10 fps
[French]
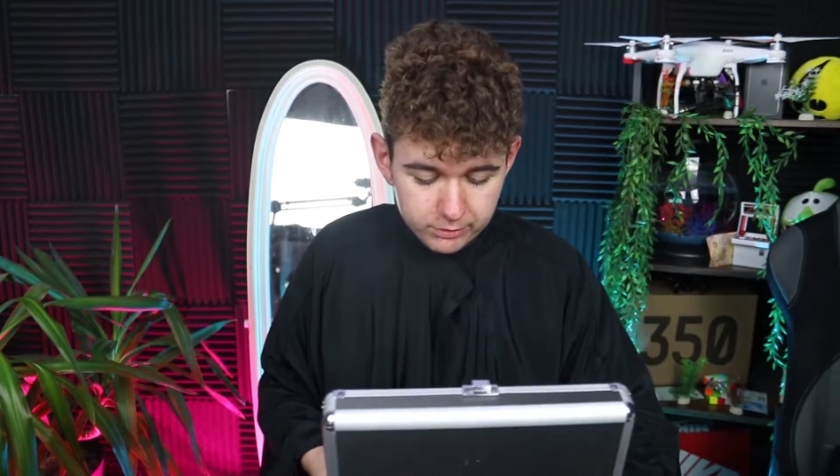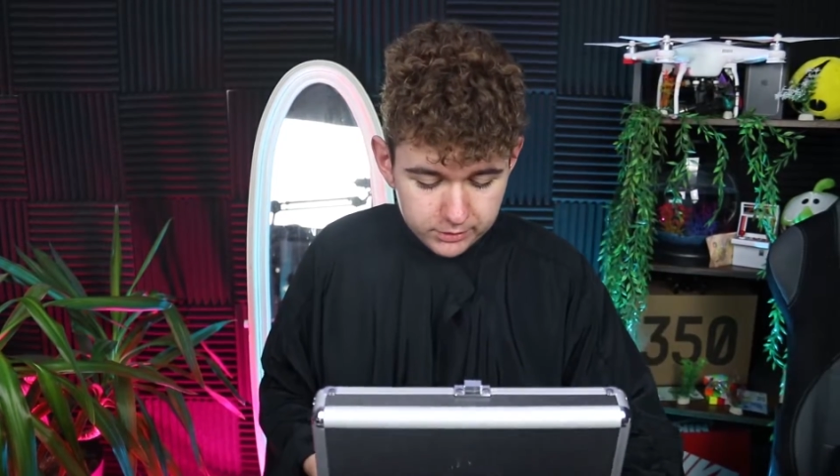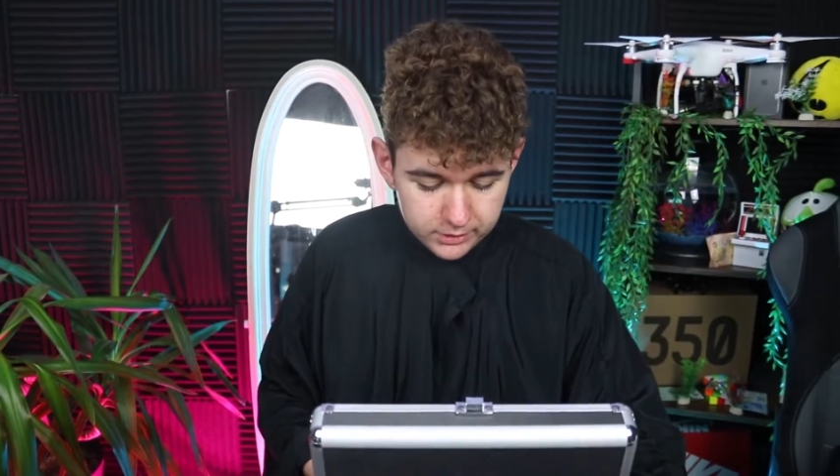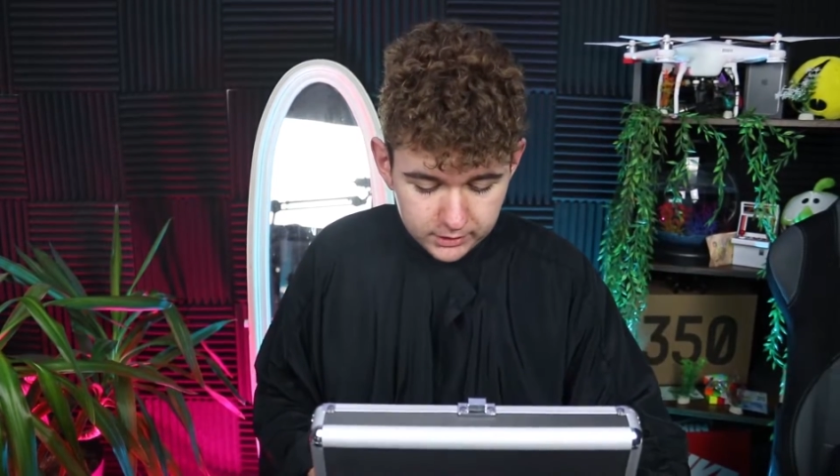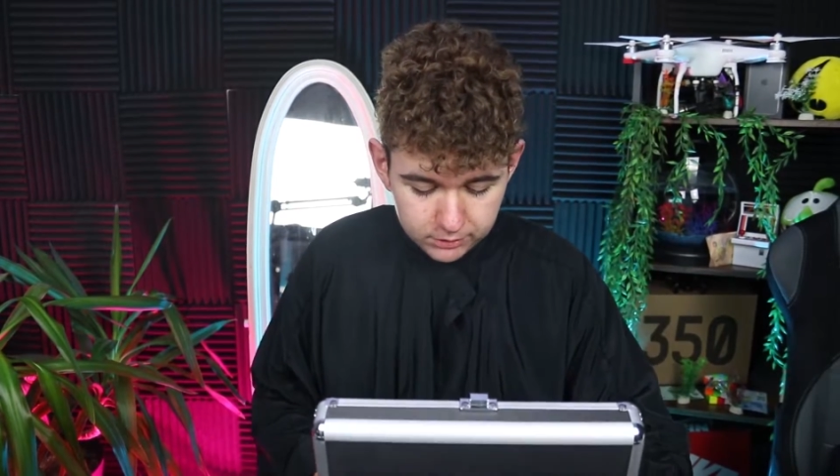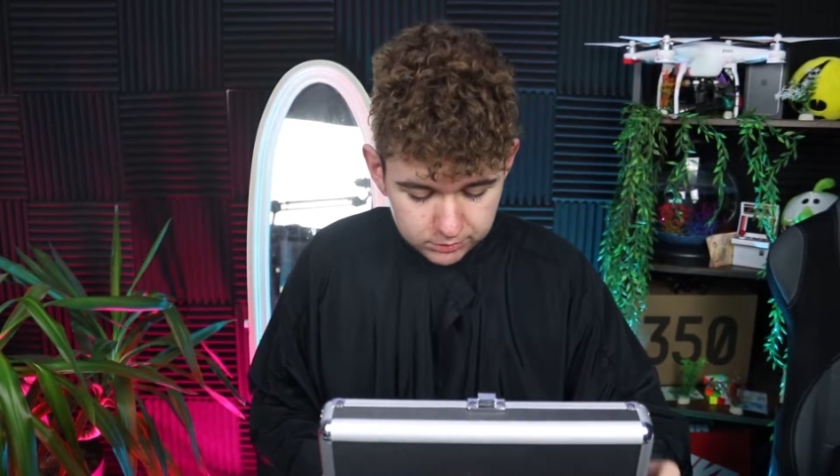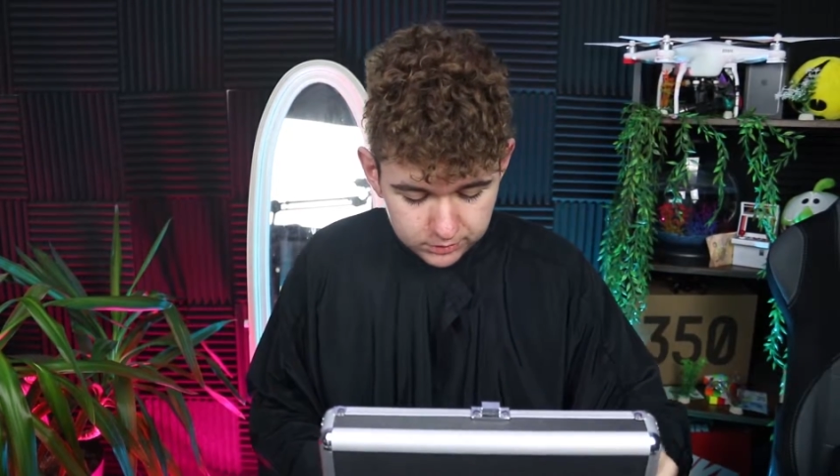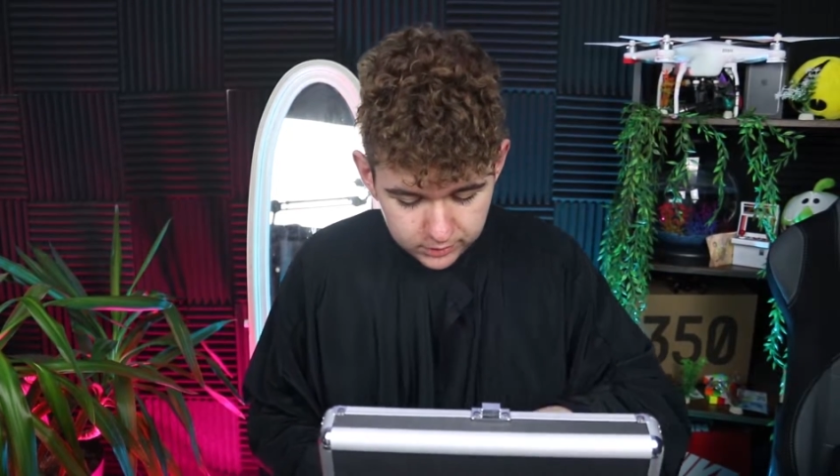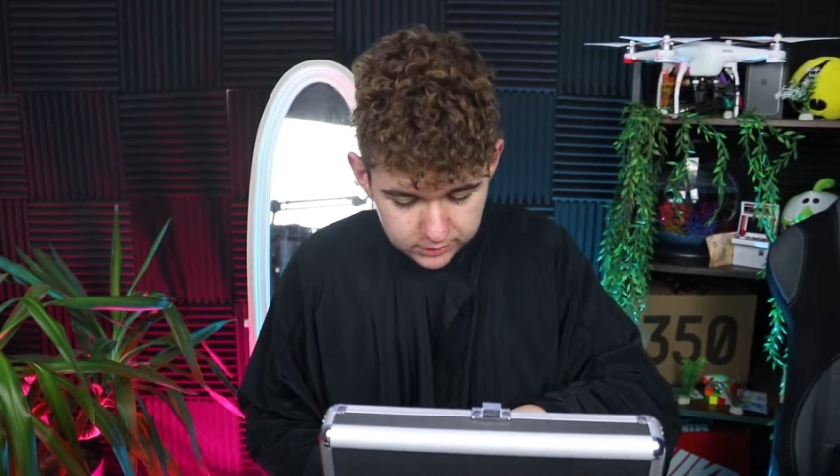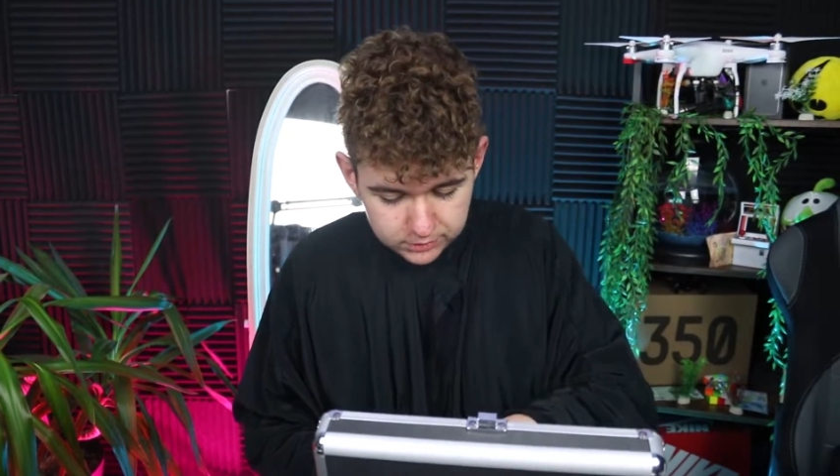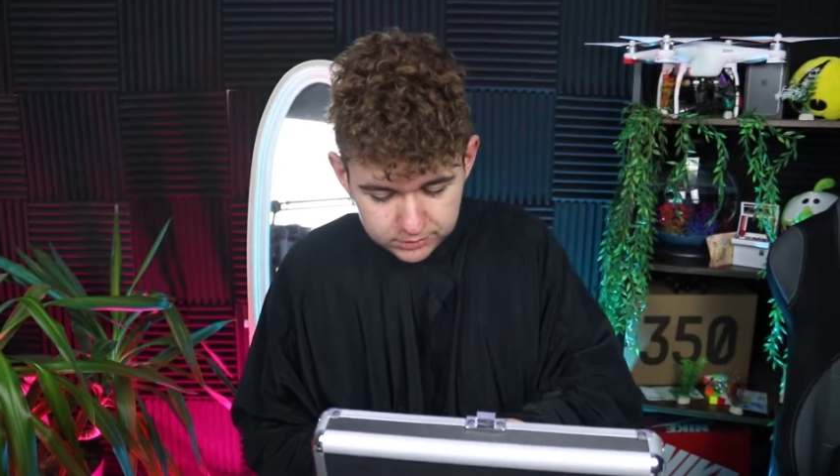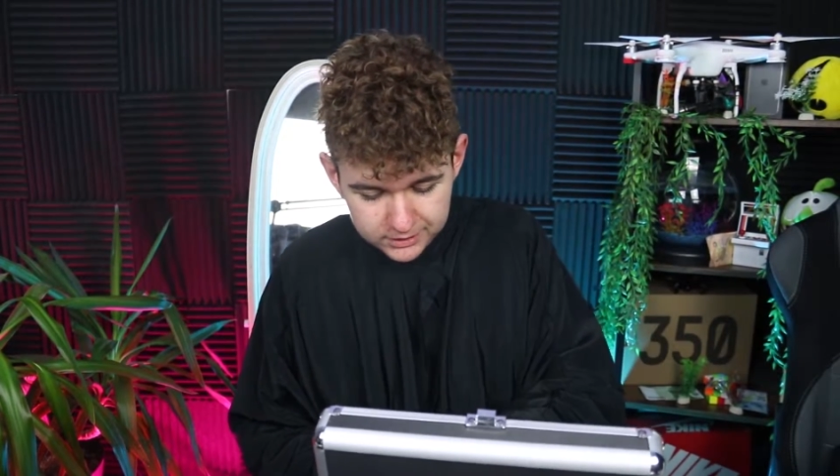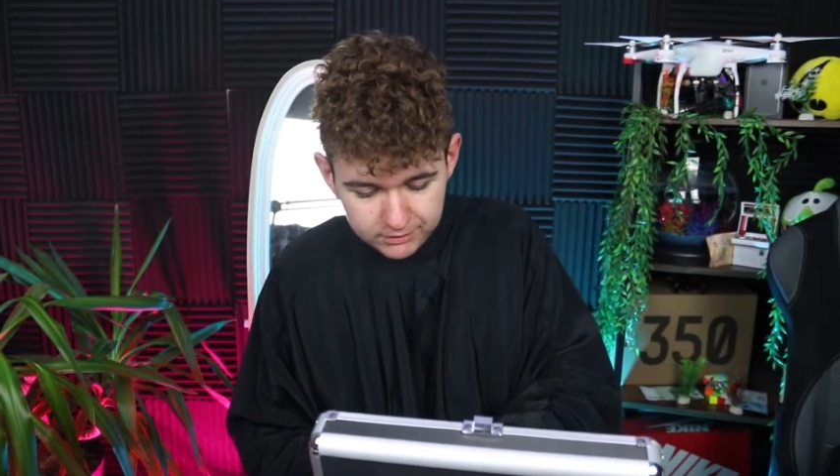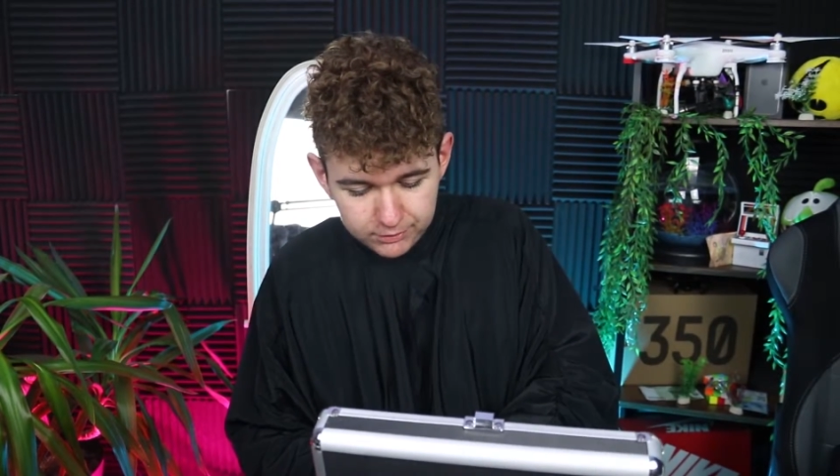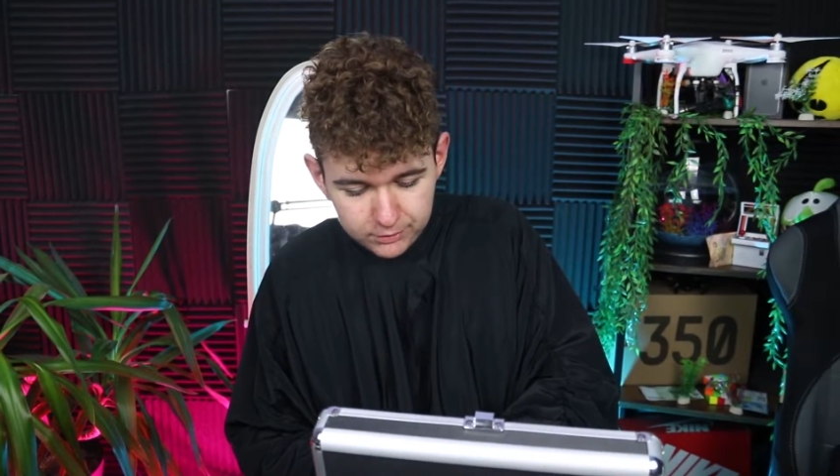euh, des tondeuses, tout ce qu'il